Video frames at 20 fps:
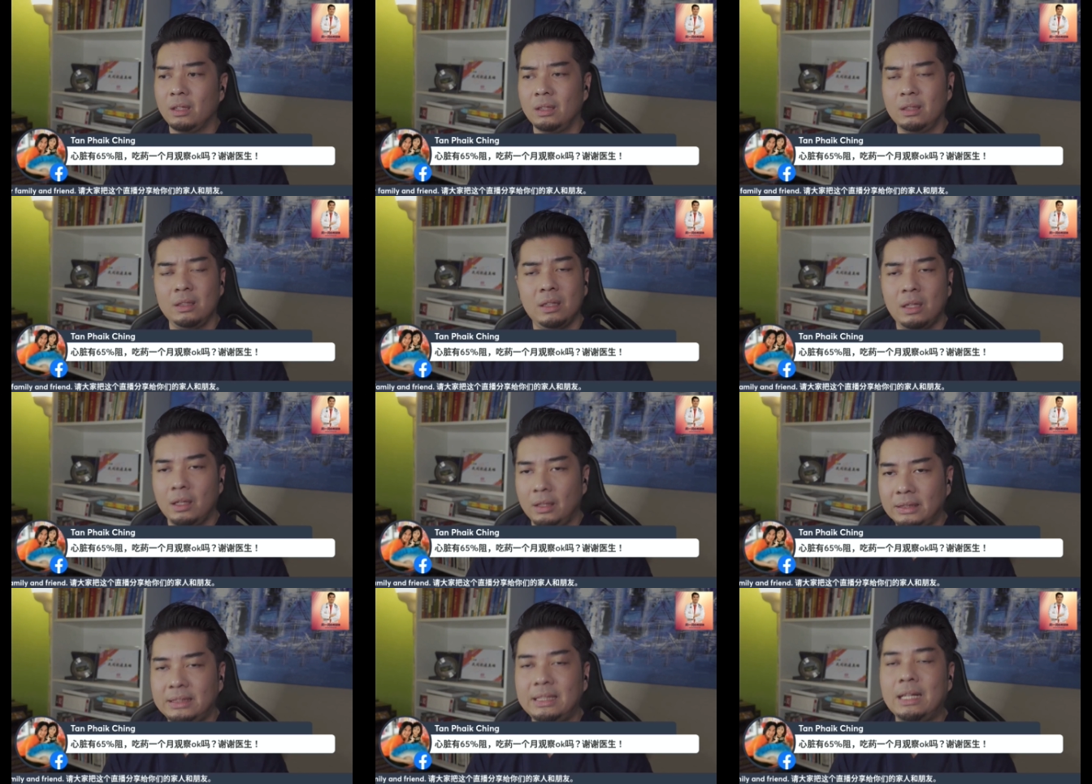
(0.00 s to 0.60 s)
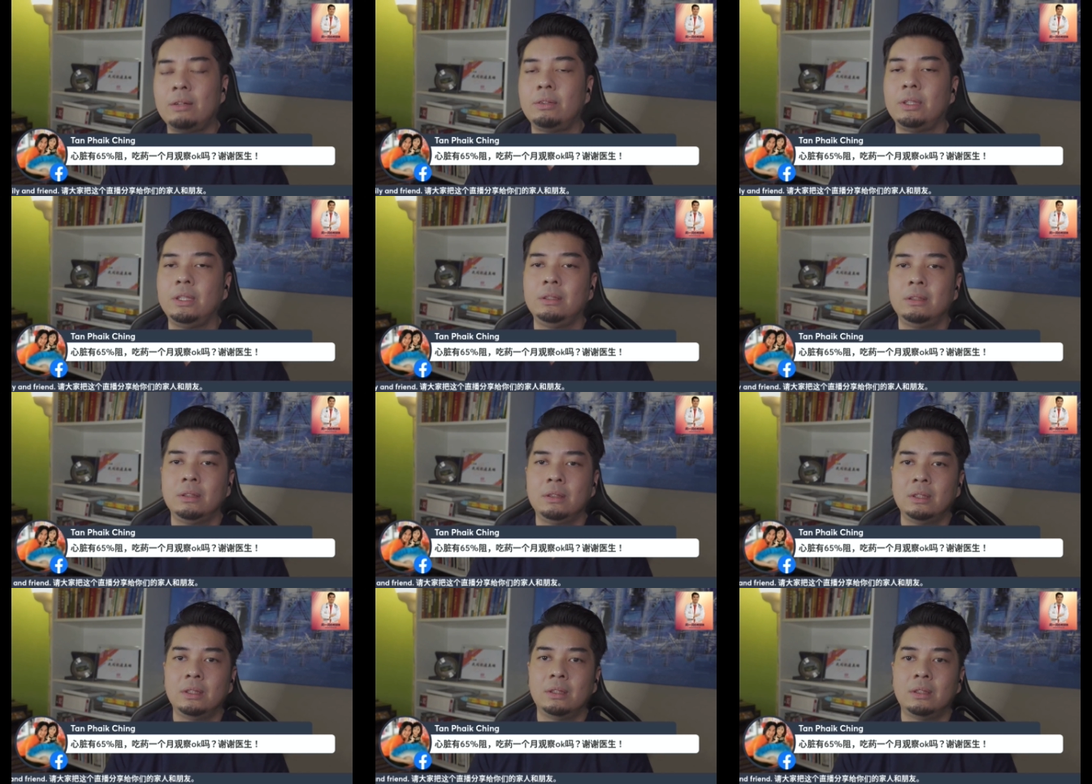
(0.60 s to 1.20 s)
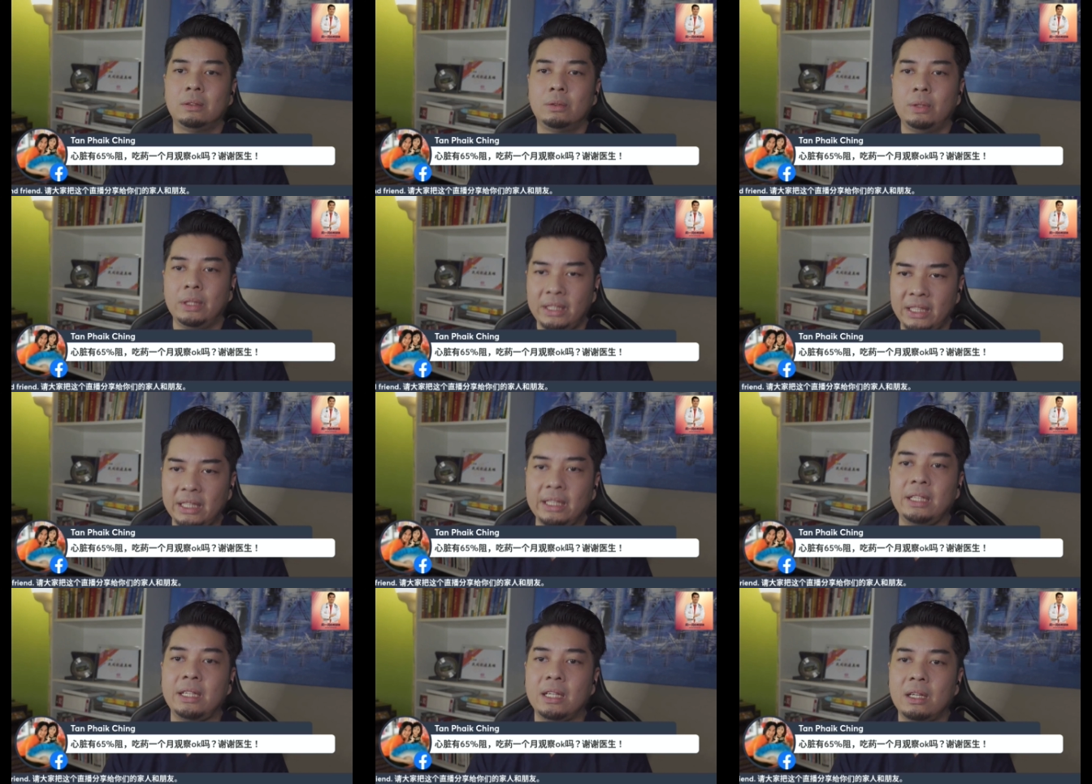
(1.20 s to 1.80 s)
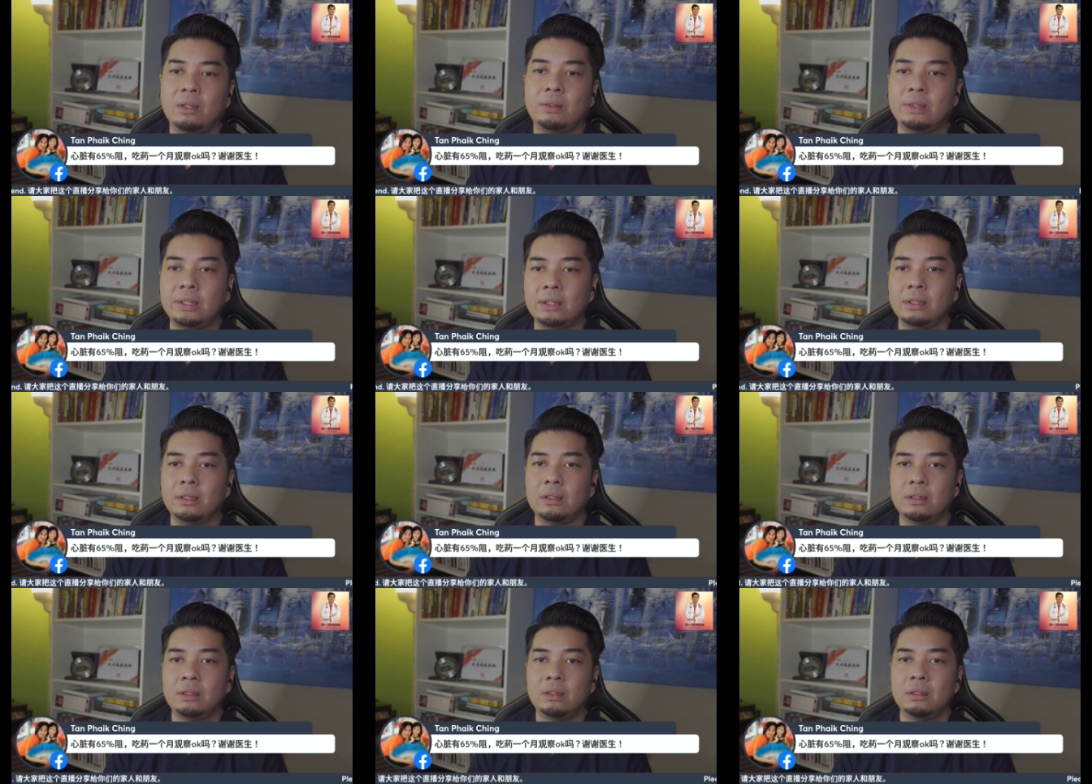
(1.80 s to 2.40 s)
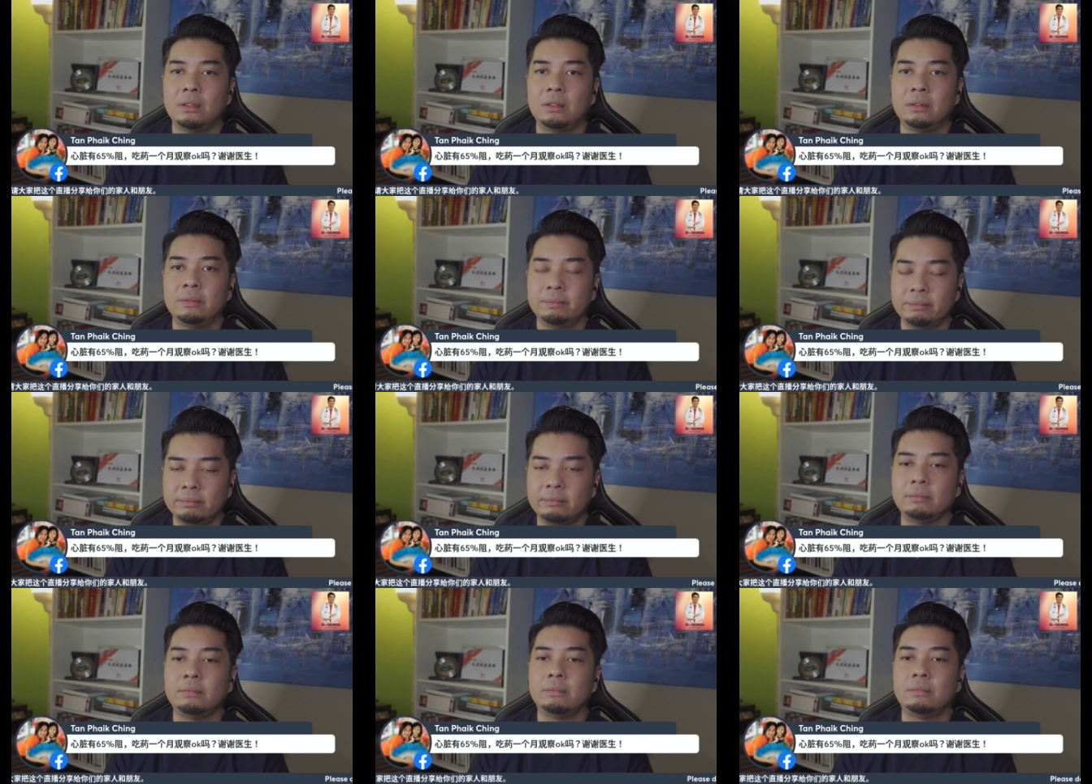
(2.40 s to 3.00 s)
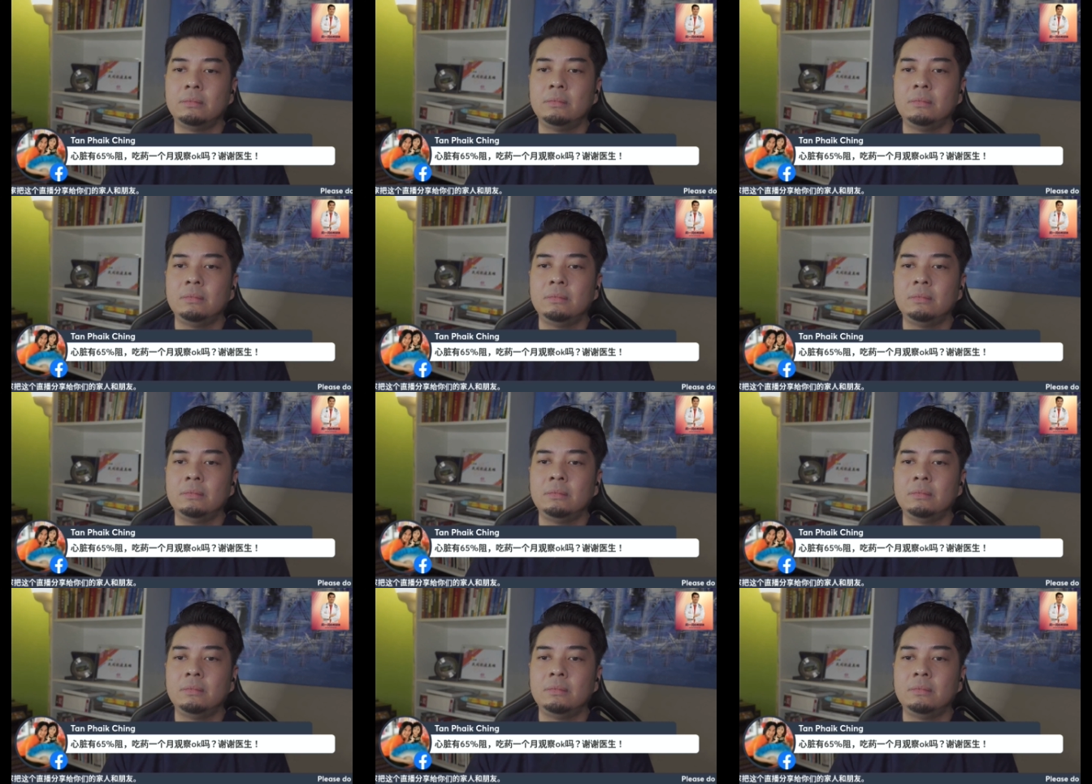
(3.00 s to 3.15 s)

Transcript: 很少人会停药的，嗯，